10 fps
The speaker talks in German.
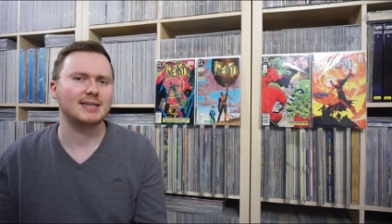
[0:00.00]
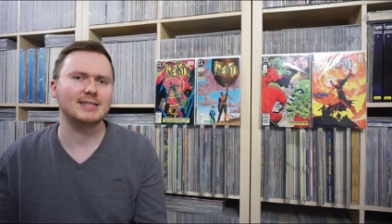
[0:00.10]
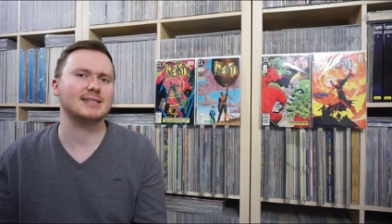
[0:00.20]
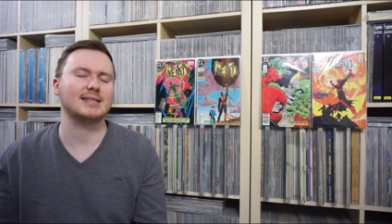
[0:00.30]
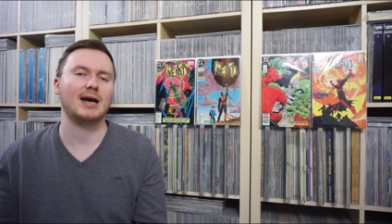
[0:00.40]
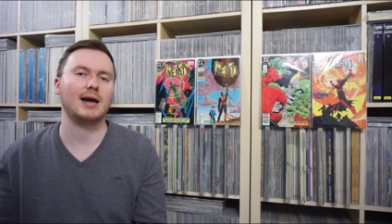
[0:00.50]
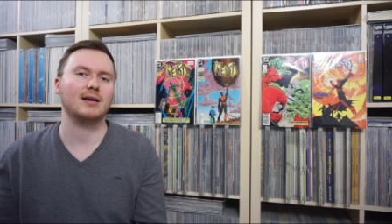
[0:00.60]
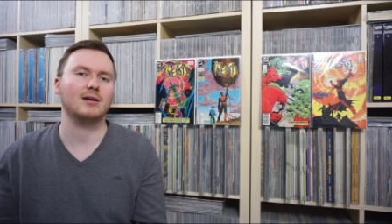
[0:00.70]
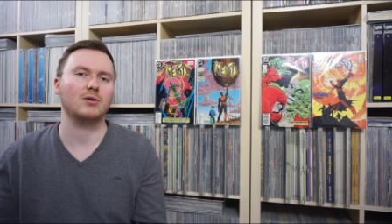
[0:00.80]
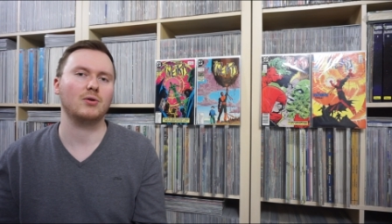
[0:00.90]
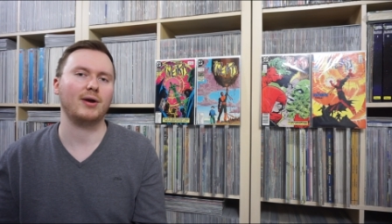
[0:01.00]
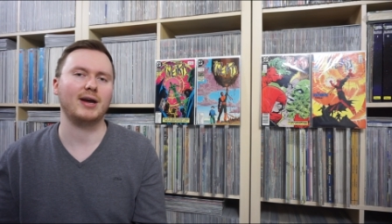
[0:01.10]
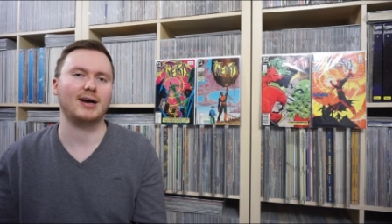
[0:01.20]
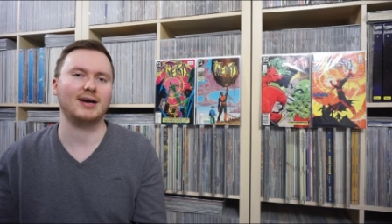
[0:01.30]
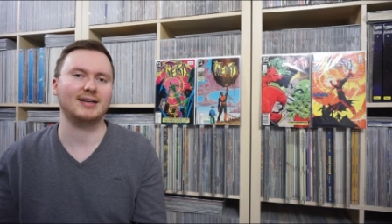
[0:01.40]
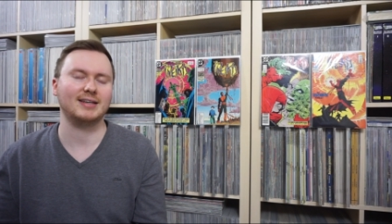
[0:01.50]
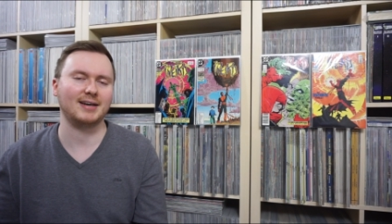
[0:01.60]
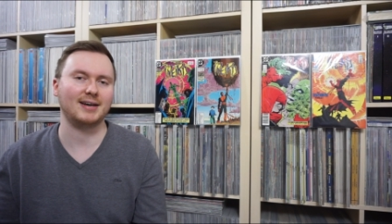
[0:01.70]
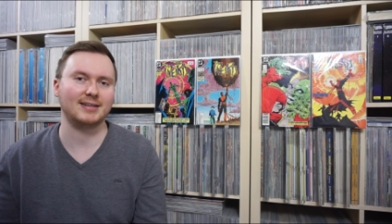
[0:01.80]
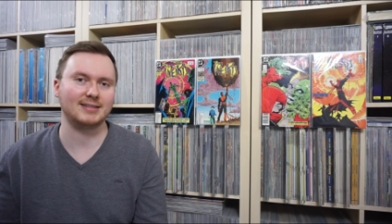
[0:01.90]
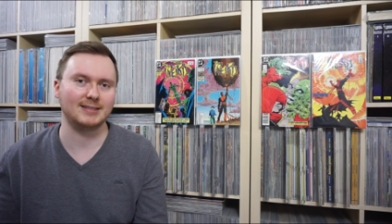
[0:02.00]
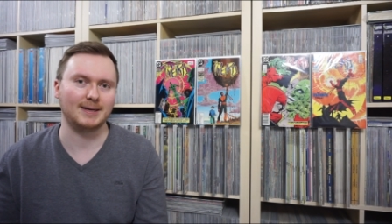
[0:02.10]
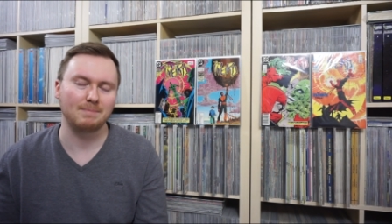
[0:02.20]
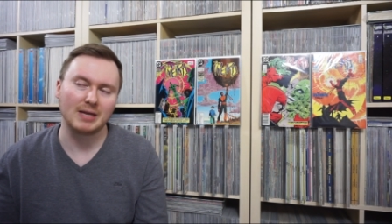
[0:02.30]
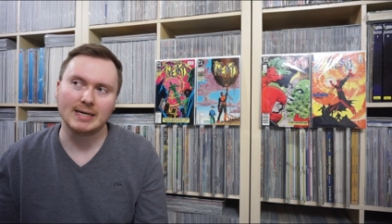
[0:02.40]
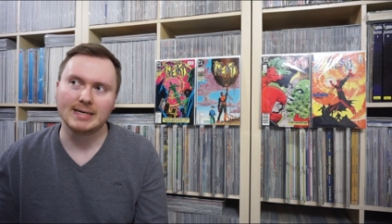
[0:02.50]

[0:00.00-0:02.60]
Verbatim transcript: ist ein neuer Charakter.